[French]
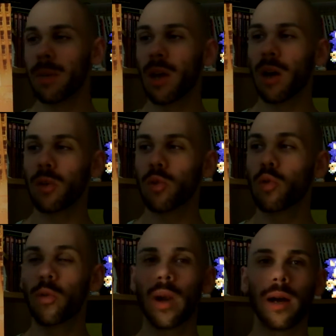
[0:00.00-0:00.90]
Mais euh, du
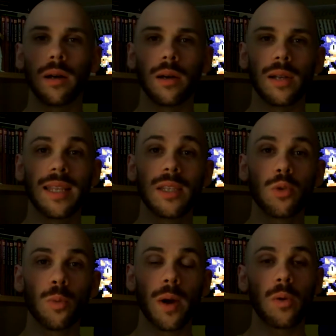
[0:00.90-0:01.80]
coup, voilà. Euh,
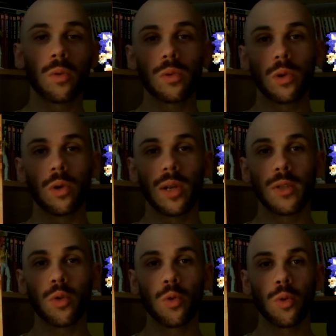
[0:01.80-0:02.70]
l'édition, par contre,
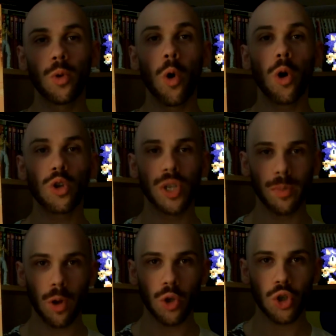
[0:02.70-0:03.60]
la seconde orange et
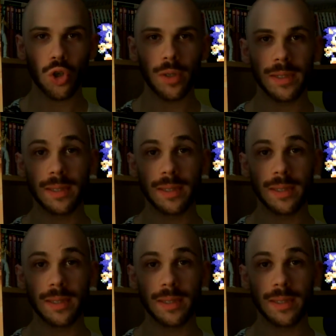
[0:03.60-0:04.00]
blanche,